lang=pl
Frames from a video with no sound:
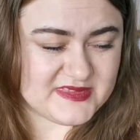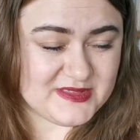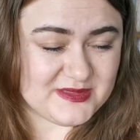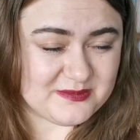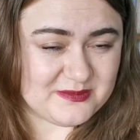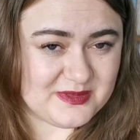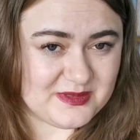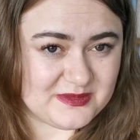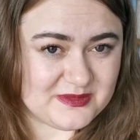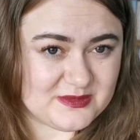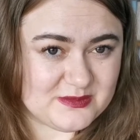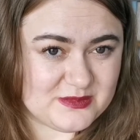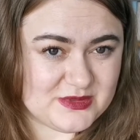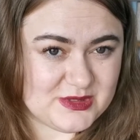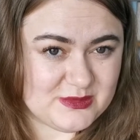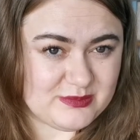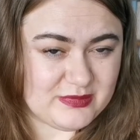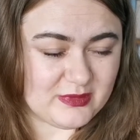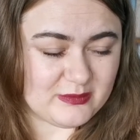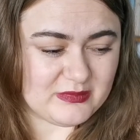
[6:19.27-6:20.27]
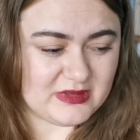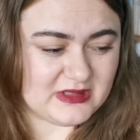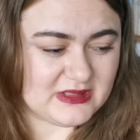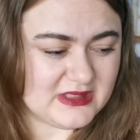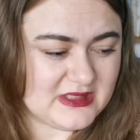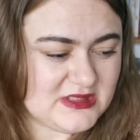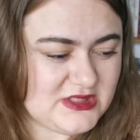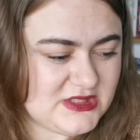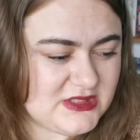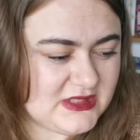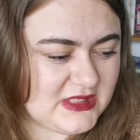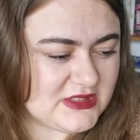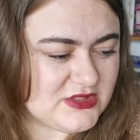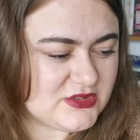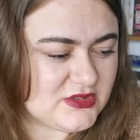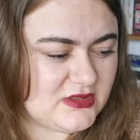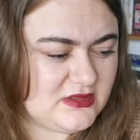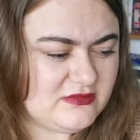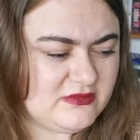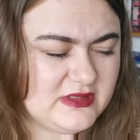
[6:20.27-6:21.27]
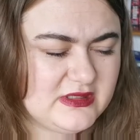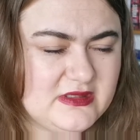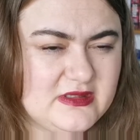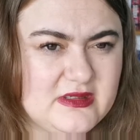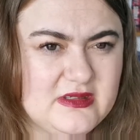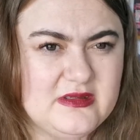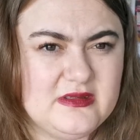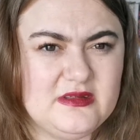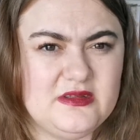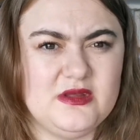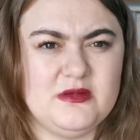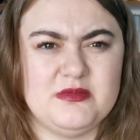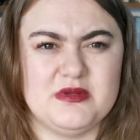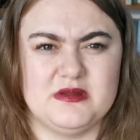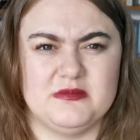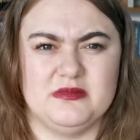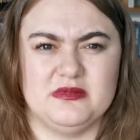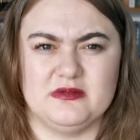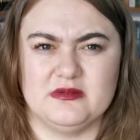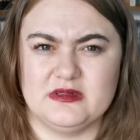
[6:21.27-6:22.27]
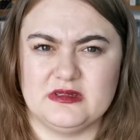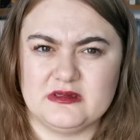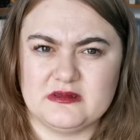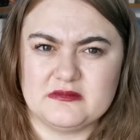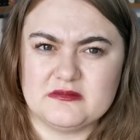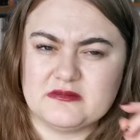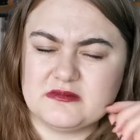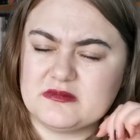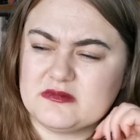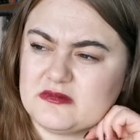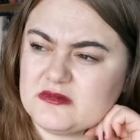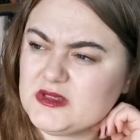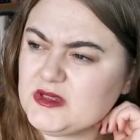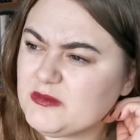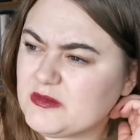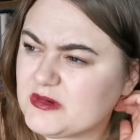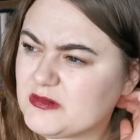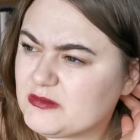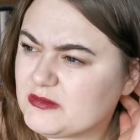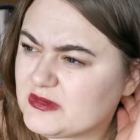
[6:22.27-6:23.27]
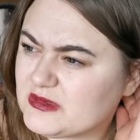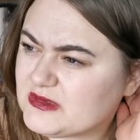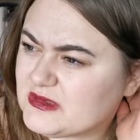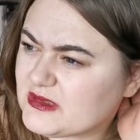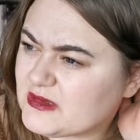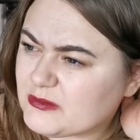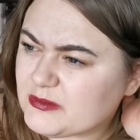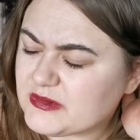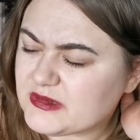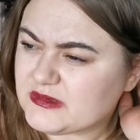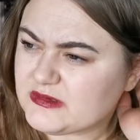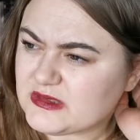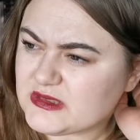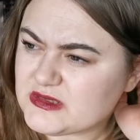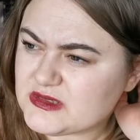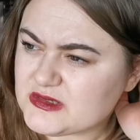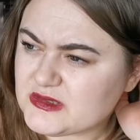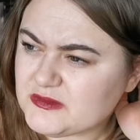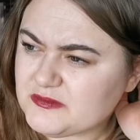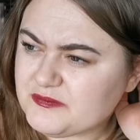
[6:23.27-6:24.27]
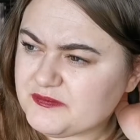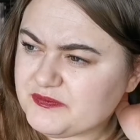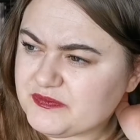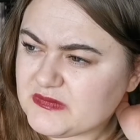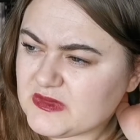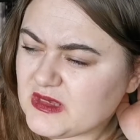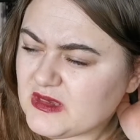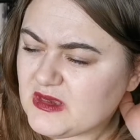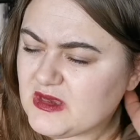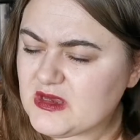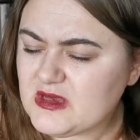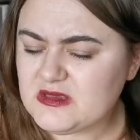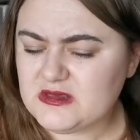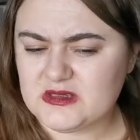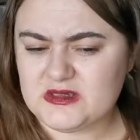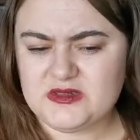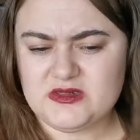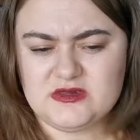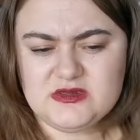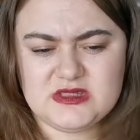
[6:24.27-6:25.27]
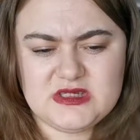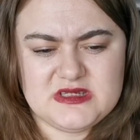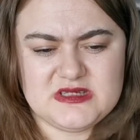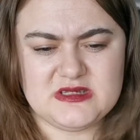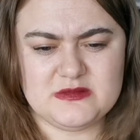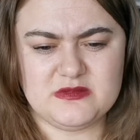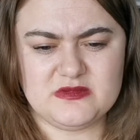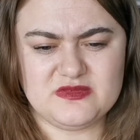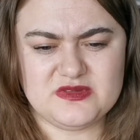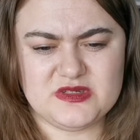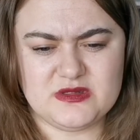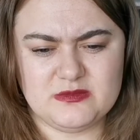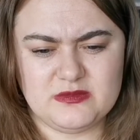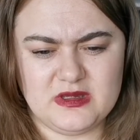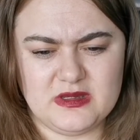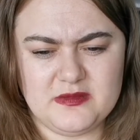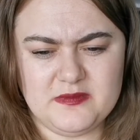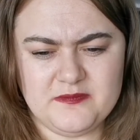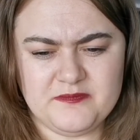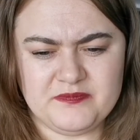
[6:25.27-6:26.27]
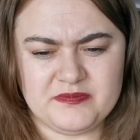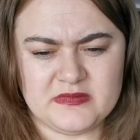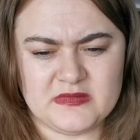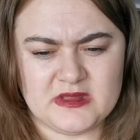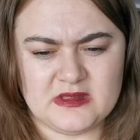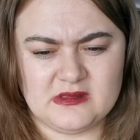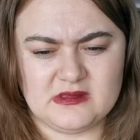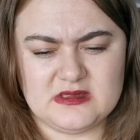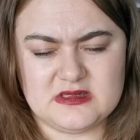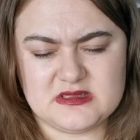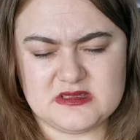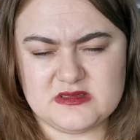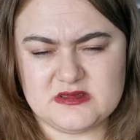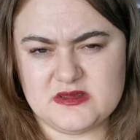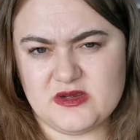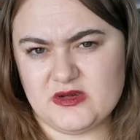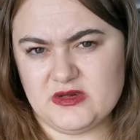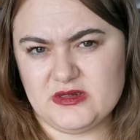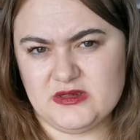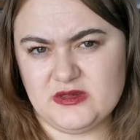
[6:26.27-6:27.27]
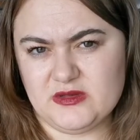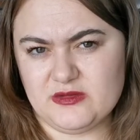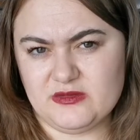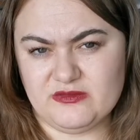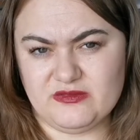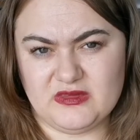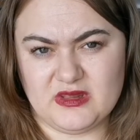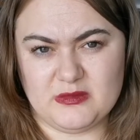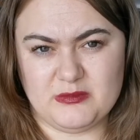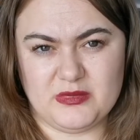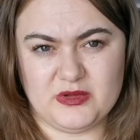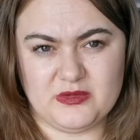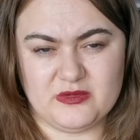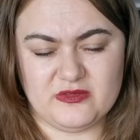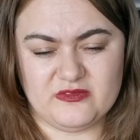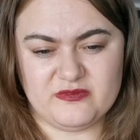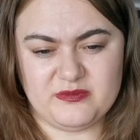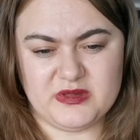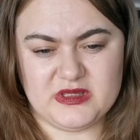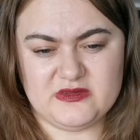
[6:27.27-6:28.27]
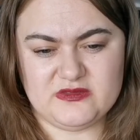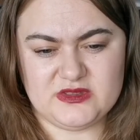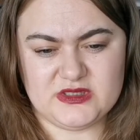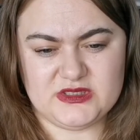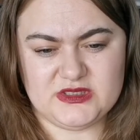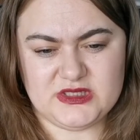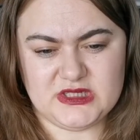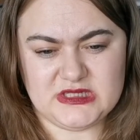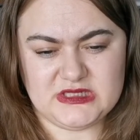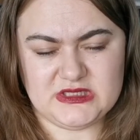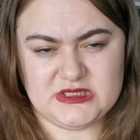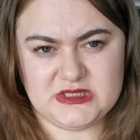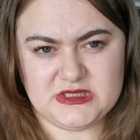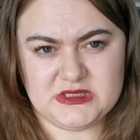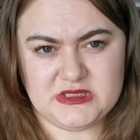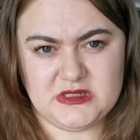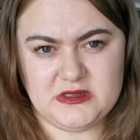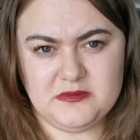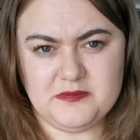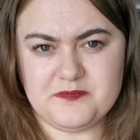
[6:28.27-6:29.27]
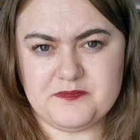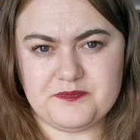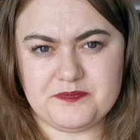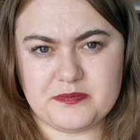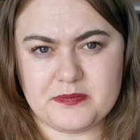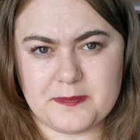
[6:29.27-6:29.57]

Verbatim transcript: sobie o tym przypominać, aczkolwiek dobre były, mm, dobre były te reportaże. Ta książka sama w sobie jest trochę nierówna, bo w pierwszej części